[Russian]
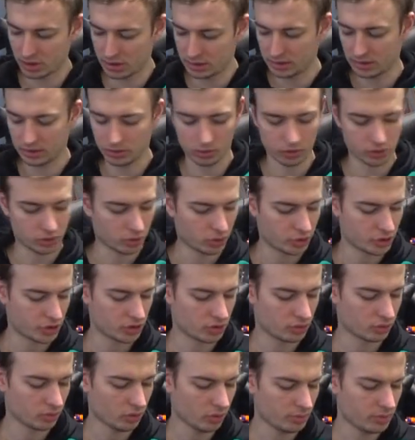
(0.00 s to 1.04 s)
Это тоже
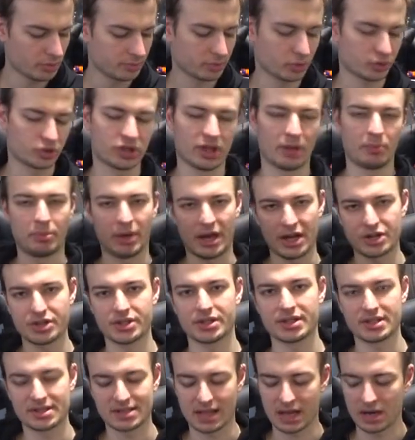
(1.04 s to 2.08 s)
очень удобно, потому что, опять же,
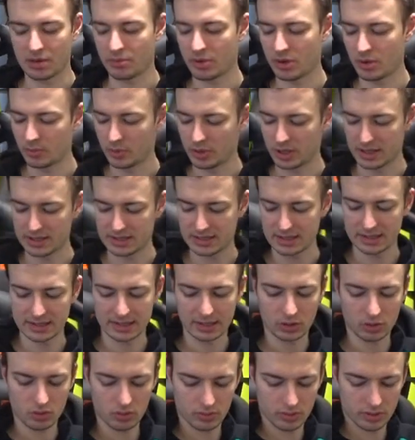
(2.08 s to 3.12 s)
на старом моем кресле
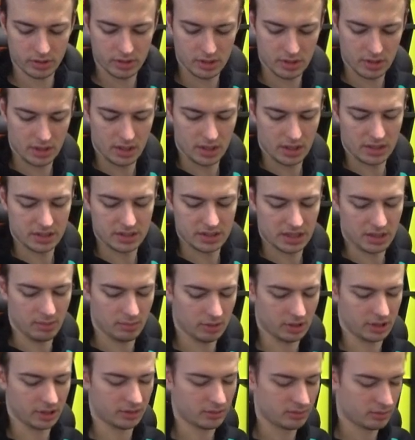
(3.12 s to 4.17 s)
такого не
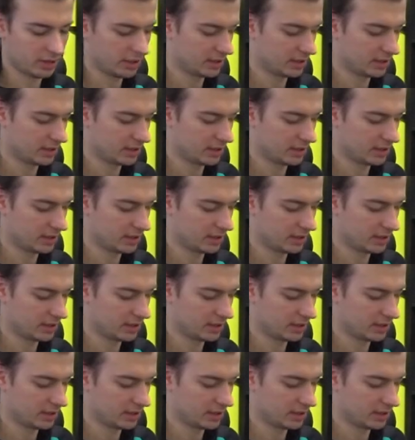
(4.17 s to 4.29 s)
было.